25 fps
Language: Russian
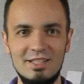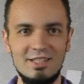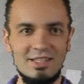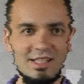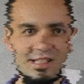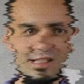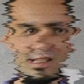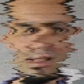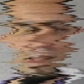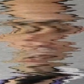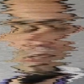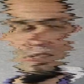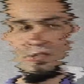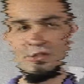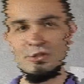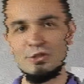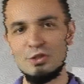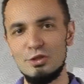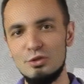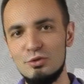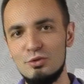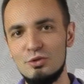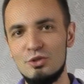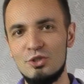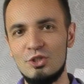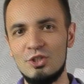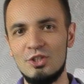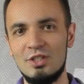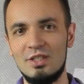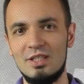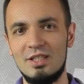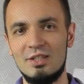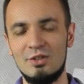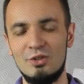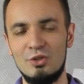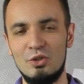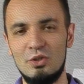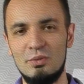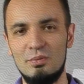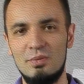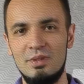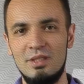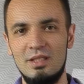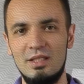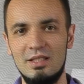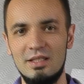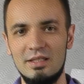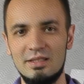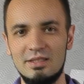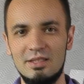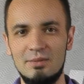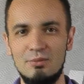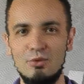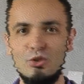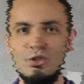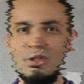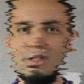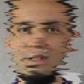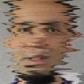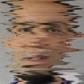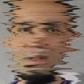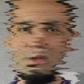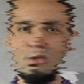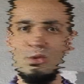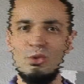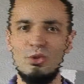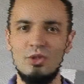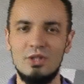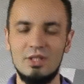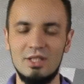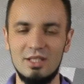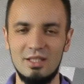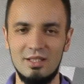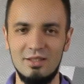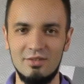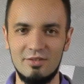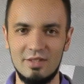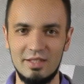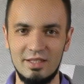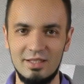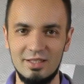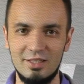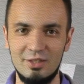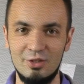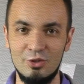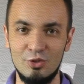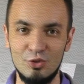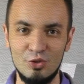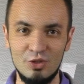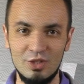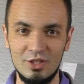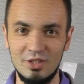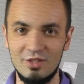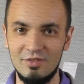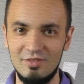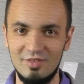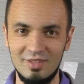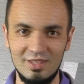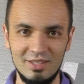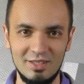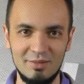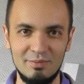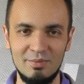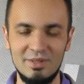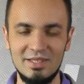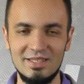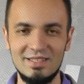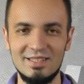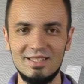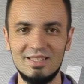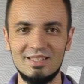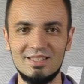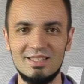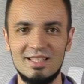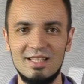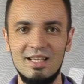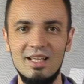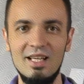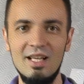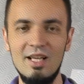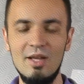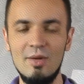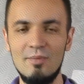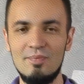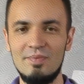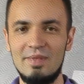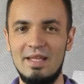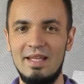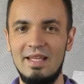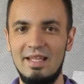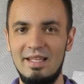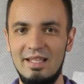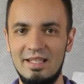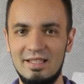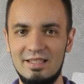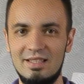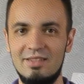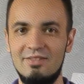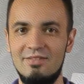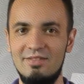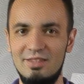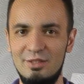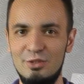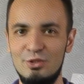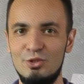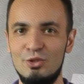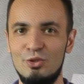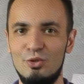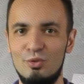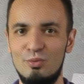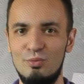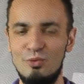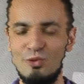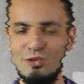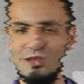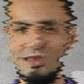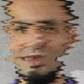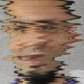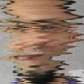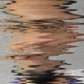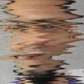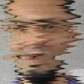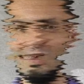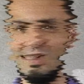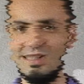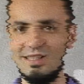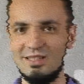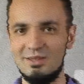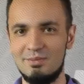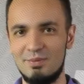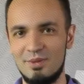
интересные случаи, которые были со мной на стройке или в каких-то других видах бизнеса это видео будет как раз